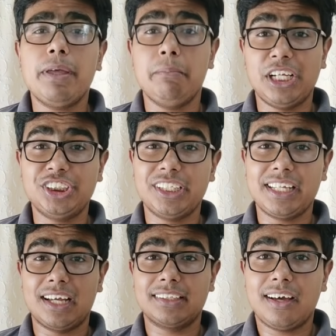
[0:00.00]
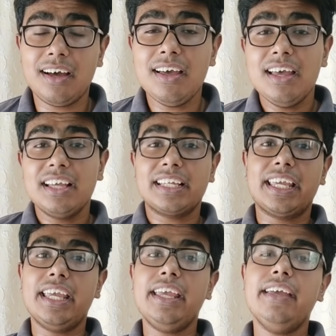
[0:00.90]
पे मेंशन किया था
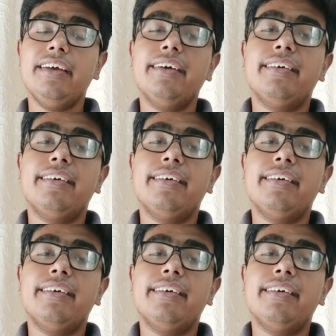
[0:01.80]
कि